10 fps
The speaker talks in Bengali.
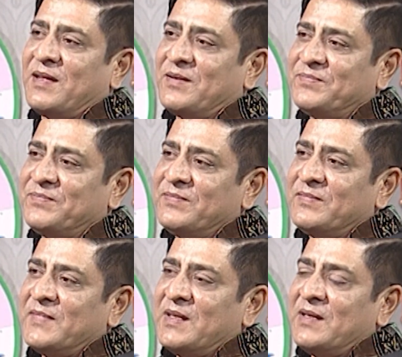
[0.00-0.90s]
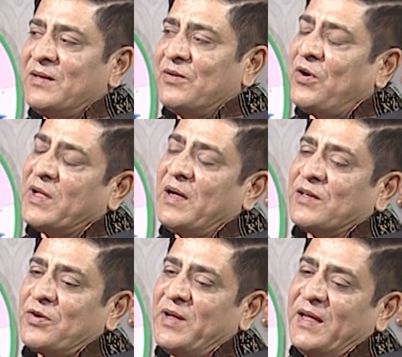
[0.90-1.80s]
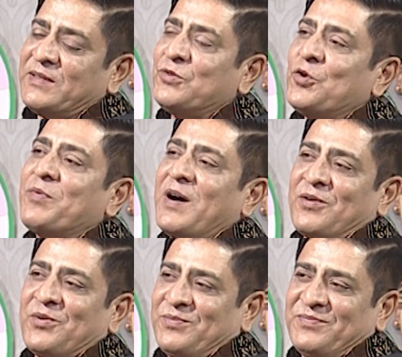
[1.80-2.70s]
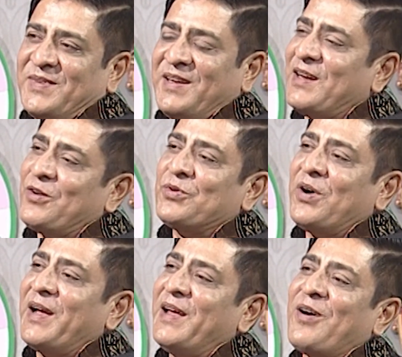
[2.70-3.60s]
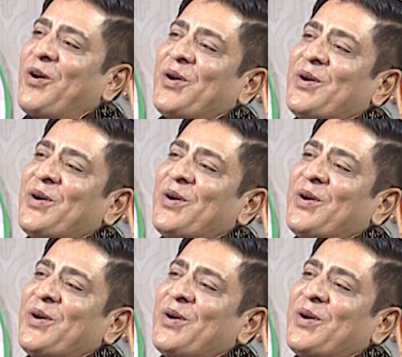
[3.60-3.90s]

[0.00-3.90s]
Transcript: না আসলে এদের দুর্ভাগ্য এরা এরা